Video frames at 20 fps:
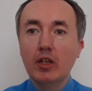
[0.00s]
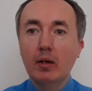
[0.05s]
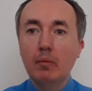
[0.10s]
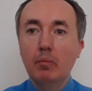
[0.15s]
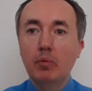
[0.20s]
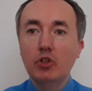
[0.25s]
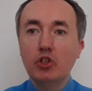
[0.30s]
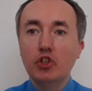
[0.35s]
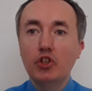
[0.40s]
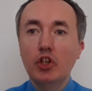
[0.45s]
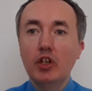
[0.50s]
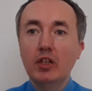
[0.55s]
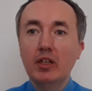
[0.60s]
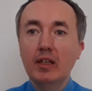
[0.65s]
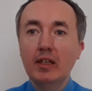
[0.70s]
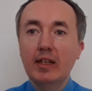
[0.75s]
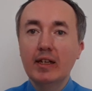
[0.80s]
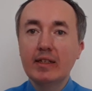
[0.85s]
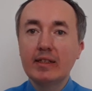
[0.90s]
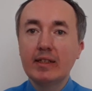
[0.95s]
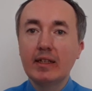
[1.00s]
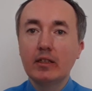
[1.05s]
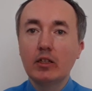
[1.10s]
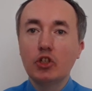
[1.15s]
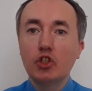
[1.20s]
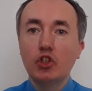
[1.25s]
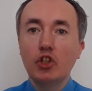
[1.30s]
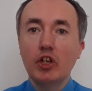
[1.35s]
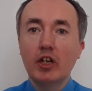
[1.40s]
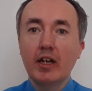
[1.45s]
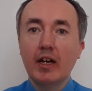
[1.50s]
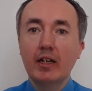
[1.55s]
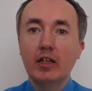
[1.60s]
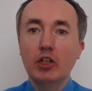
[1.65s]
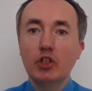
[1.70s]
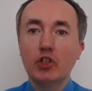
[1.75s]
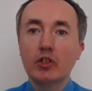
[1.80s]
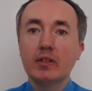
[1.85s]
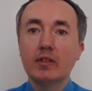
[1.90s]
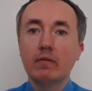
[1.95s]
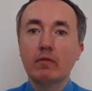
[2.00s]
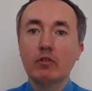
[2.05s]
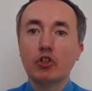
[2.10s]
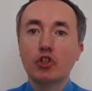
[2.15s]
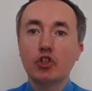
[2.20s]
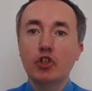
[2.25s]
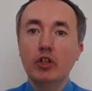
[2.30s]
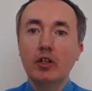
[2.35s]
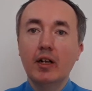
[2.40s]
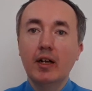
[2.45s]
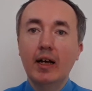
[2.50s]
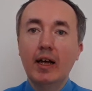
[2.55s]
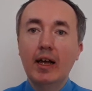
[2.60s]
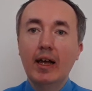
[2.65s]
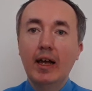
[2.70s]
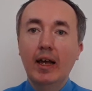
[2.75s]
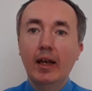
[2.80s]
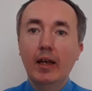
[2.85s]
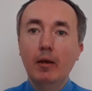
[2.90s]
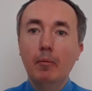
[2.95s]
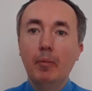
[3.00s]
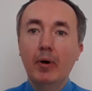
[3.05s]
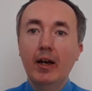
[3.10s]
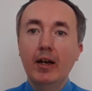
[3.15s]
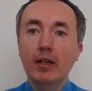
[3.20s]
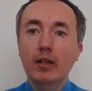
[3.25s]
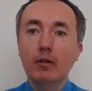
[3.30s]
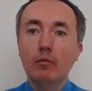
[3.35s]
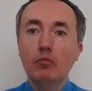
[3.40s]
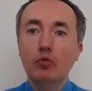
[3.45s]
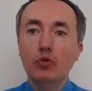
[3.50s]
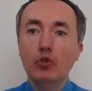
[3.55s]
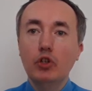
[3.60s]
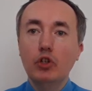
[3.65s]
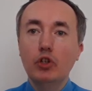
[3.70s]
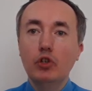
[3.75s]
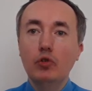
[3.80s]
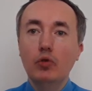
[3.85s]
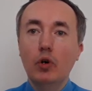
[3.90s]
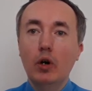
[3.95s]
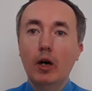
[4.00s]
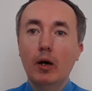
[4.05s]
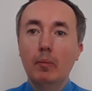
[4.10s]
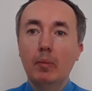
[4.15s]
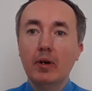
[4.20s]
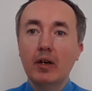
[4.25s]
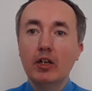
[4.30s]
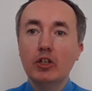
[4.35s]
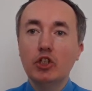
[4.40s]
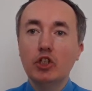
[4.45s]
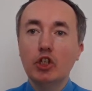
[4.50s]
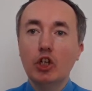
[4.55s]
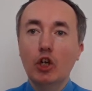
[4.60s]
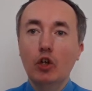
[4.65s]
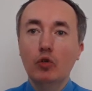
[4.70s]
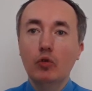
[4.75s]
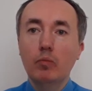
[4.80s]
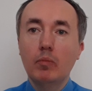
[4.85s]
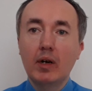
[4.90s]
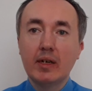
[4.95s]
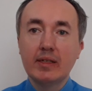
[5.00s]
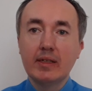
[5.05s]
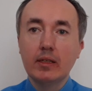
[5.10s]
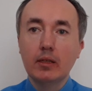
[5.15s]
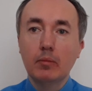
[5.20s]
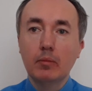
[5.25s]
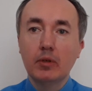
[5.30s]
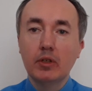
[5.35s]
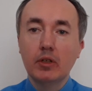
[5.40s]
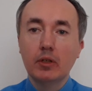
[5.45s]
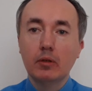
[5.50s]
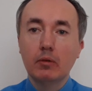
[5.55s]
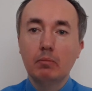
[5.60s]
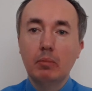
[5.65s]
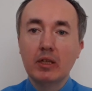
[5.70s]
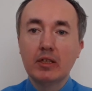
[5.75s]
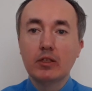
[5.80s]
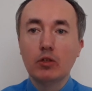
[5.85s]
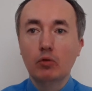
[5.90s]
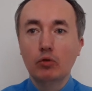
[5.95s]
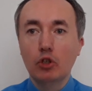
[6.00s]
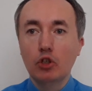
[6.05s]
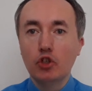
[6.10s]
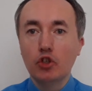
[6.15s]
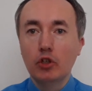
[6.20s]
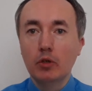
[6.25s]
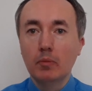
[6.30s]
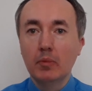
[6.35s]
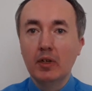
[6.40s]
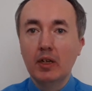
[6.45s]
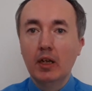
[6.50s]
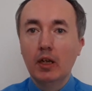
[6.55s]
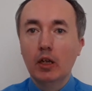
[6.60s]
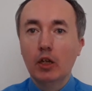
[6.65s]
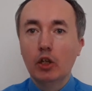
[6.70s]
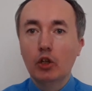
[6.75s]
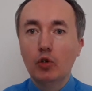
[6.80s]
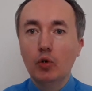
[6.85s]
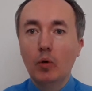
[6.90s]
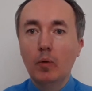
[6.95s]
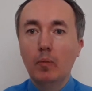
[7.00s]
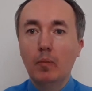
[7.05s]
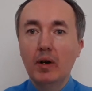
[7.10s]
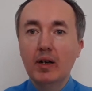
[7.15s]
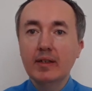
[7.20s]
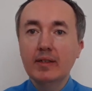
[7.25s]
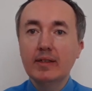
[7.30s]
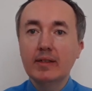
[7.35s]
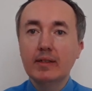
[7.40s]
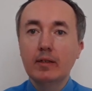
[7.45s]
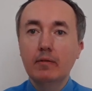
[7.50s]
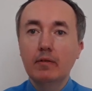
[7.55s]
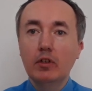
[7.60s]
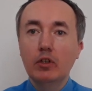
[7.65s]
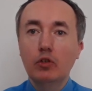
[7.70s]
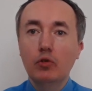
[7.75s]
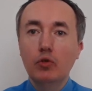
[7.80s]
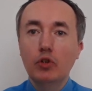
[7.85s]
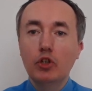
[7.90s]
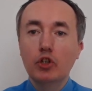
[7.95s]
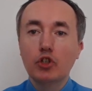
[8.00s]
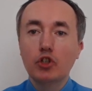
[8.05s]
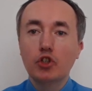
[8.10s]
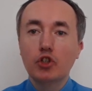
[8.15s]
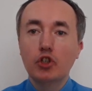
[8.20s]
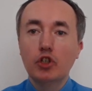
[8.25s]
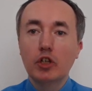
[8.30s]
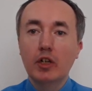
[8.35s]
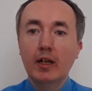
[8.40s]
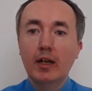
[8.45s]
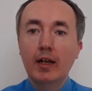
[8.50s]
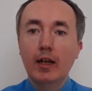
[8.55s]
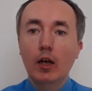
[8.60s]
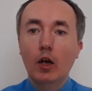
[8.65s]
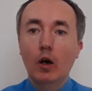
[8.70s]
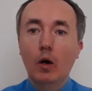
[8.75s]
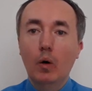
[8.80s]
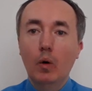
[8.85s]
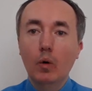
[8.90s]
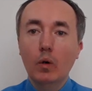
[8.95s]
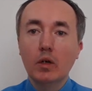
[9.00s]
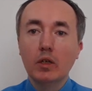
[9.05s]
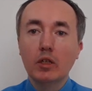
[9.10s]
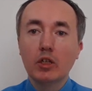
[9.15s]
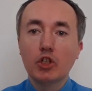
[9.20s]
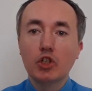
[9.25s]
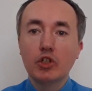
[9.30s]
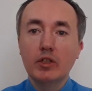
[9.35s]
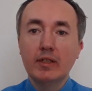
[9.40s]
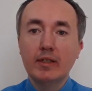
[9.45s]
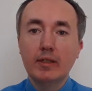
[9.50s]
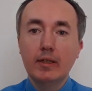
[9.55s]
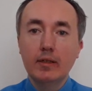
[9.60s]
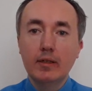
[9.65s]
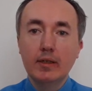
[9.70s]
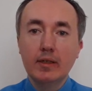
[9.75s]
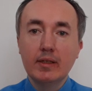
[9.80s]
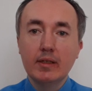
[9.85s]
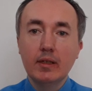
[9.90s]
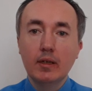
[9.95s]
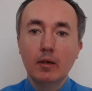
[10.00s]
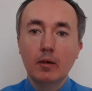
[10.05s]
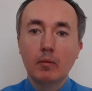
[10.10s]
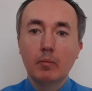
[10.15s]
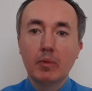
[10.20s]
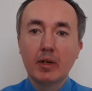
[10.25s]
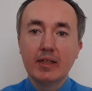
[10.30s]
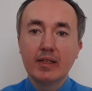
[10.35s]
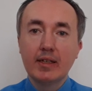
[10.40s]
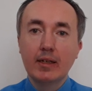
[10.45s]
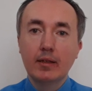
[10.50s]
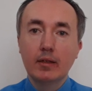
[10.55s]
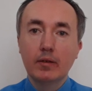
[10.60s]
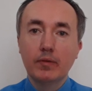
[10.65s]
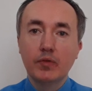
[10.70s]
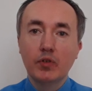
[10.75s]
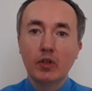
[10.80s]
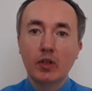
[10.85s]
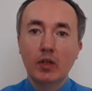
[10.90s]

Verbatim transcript: обычно недостаточное количество жира и поэтому ее обогащают маслом подсолнечным до массовой доли жира около 60%.